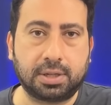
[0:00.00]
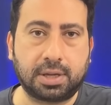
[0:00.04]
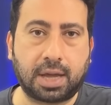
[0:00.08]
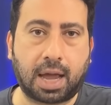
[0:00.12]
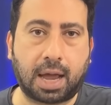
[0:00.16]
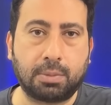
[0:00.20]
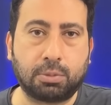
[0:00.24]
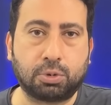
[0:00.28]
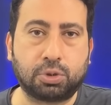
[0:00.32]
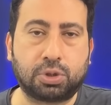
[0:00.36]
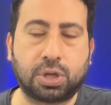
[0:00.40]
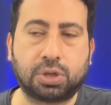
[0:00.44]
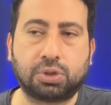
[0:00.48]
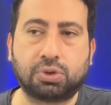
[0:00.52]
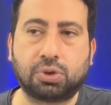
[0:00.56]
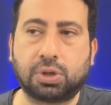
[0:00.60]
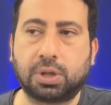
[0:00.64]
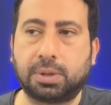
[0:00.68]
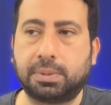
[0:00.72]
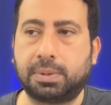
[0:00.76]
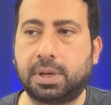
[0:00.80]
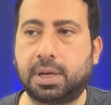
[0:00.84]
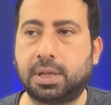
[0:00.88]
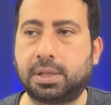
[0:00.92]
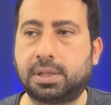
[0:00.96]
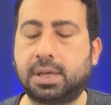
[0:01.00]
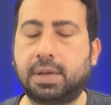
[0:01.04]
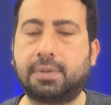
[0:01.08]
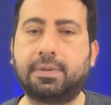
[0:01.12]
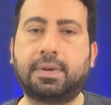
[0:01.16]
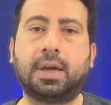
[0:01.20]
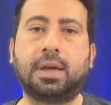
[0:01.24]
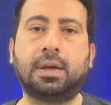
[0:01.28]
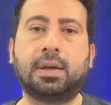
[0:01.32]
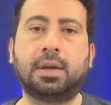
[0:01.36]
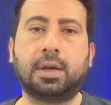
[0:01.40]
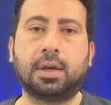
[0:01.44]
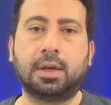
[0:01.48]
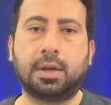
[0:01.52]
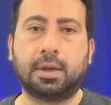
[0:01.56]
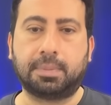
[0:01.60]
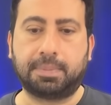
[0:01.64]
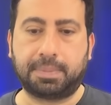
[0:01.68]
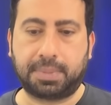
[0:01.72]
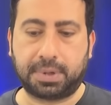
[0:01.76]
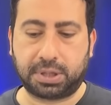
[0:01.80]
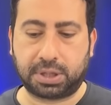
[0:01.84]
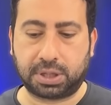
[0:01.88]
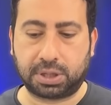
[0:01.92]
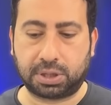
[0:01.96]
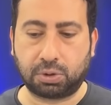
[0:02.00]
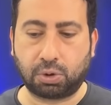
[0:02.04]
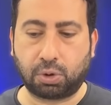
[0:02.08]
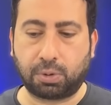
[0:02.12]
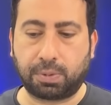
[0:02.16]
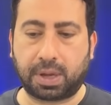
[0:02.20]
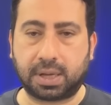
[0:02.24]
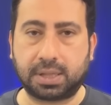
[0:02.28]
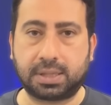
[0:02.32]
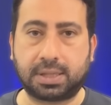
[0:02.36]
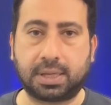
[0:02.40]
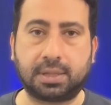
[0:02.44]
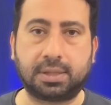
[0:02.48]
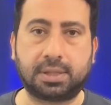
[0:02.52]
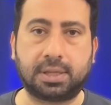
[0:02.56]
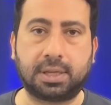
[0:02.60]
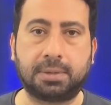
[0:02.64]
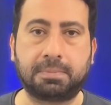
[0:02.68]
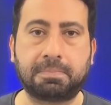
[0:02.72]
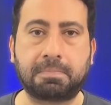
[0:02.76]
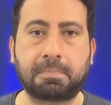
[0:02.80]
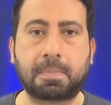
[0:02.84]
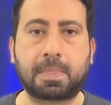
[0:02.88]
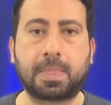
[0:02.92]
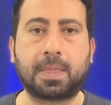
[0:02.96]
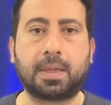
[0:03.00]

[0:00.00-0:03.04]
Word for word: yani bu sezonla birlikte ve Beşiktaş'ın o bahsettiğim